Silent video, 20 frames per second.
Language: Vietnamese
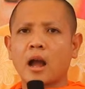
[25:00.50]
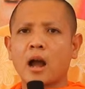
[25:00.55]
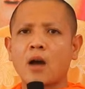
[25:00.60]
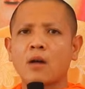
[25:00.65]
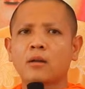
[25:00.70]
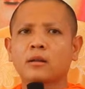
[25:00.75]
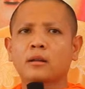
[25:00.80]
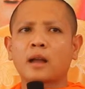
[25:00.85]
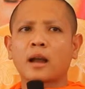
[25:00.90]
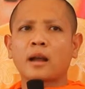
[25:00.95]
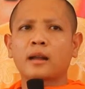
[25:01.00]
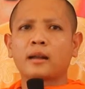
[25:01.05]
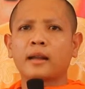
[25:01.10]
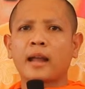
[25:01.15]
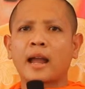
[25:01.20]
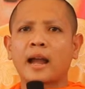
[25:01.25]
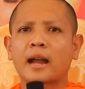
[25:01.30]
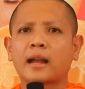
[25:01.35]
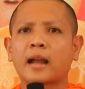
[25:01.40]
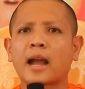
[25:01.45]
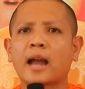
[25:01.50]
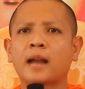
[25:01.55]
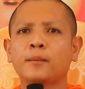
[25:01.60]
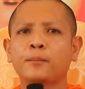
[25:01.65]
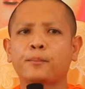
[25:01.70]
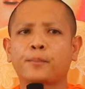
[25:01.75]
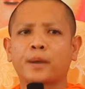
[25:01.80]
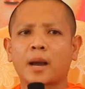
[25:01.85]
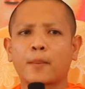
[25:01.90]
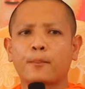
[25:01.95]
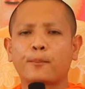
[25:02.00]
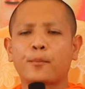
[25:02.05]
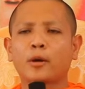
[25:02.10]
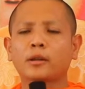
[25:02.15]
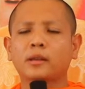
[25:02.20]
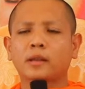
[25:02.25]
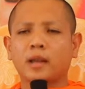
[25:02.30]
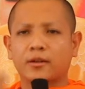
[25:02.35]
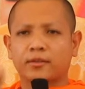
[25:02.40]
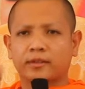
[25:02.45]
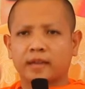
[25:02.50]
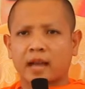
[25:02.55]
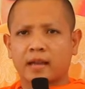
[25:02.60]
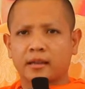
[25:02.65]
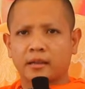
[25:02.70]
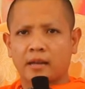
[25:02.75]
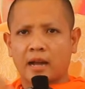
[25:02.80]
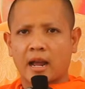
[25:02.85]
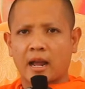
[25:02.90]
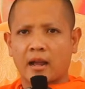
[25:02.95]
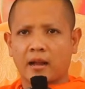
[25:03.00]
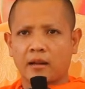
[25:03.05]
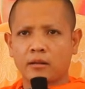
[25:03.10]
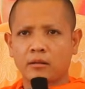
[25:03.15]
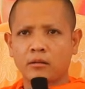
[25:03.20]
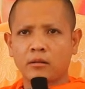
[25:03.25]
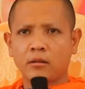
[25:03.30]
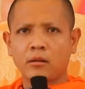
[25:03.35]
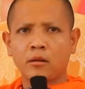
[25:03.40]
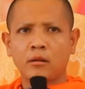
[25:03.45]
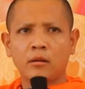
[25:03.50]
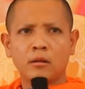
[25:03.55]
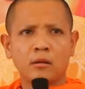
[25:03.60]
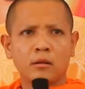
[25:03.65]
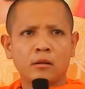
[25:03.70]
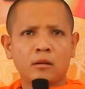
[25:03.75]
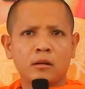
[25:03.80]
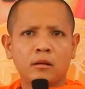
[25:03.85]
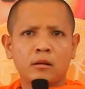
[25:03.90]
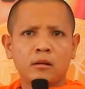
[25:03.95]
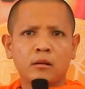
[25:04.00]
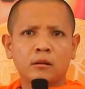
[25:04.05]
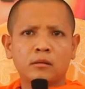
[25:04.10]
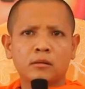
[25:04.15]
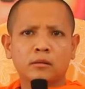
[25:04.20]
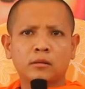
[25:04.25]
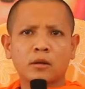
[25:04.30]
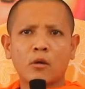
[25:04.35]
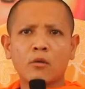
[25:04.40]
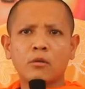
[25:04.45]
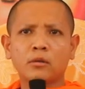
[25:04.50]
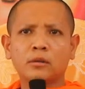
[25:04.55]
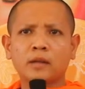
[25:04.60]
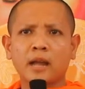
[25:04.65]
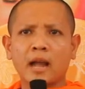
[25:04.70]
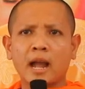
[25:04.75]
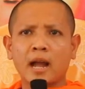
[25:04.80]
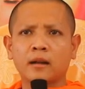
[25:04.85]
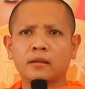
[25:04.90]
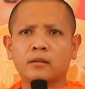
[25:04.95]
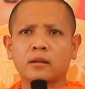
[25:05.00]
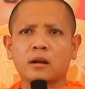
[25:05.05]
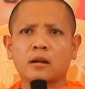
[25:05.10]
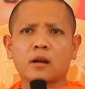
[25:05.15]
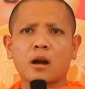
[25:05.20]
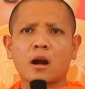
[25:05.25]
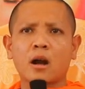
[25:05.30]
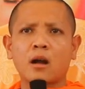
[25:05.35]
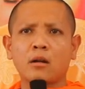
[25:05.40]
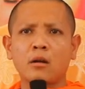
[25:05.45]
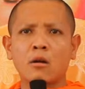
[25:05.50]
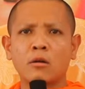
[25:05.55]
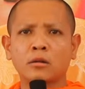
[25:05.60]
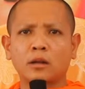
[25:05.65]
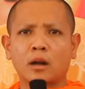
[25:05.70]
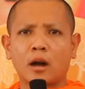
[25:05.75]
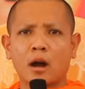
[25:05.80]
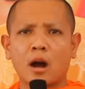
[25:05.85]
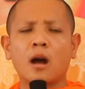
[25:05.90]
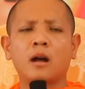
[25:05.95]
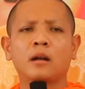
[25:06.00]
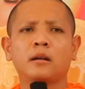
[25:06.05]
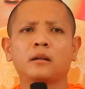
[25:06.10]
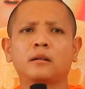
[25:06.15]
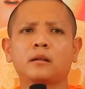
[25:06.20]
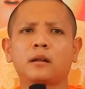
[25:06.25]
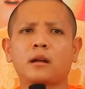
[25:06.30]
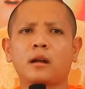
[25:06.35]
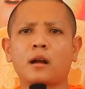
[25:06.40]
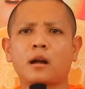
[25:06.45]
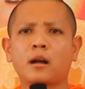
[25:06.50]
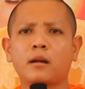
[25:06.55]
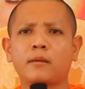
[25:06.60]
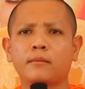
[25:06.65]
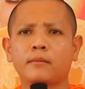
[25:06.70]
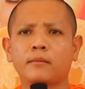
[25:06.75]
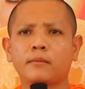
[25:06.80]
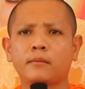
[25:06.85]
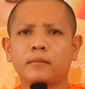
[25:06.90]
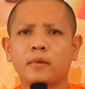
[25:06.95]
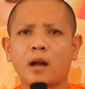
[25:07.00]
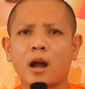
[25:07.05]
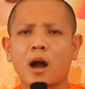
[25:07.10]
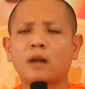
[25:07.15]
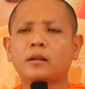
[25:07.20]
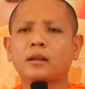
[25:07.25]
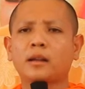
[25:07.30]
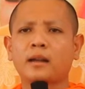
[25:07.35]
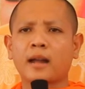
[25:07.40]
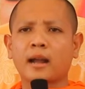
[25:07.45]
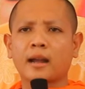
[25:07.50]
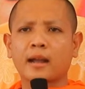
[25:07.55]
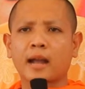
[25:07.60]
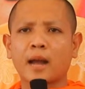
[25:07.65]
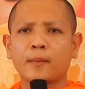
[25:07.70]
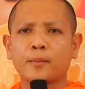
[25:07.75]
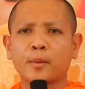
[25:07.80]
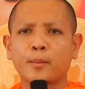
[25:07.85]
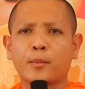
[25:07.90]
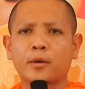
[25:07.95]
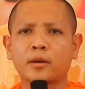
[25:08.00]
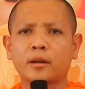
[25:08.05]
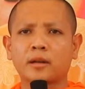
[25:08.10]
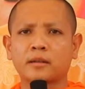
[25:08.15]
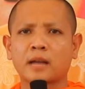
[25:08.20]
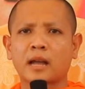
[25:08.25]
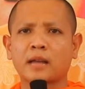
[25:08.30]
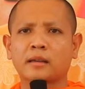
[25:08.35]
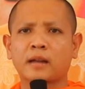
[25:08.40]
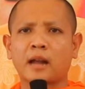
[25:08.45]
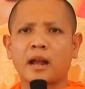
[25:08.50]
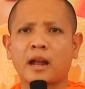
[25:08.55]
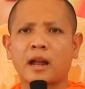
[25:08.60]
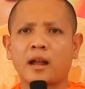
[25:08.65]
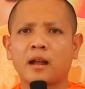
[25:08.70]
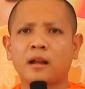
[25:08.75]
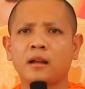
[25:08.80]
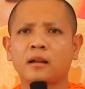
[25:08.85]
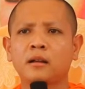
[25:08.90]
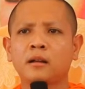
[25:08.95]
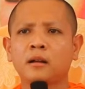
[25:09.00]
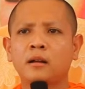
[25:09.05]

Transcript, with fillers: ao tài nẹt căn bạc bột tạt sạt nè tu trang sờ co lông tầng ó ao tài nẹt căn bạc bột tạt sạt nè